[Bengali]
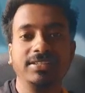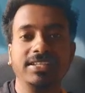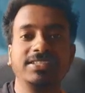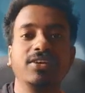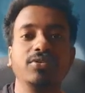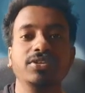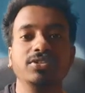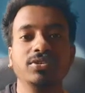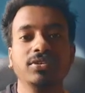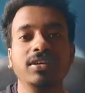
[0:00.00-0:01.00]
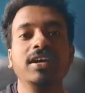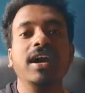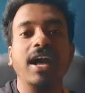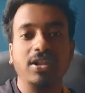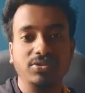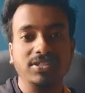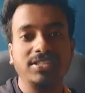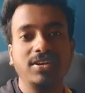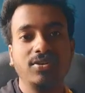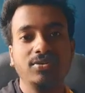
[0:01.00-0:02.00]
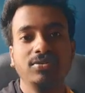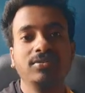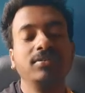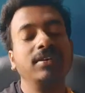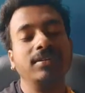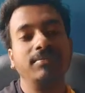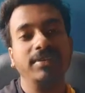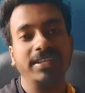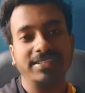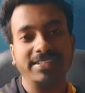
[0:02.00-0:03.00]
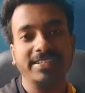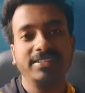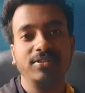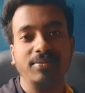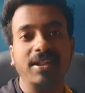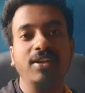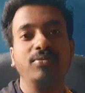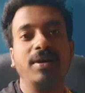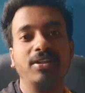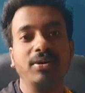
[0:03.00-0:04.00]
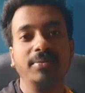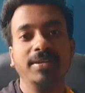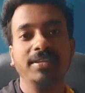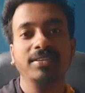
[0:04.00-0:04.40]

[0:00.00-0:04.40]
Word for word: চেষ্টা করেছো আরও চেষ্টা করো নেক্সট ডে তোমার আরও ভালো হবে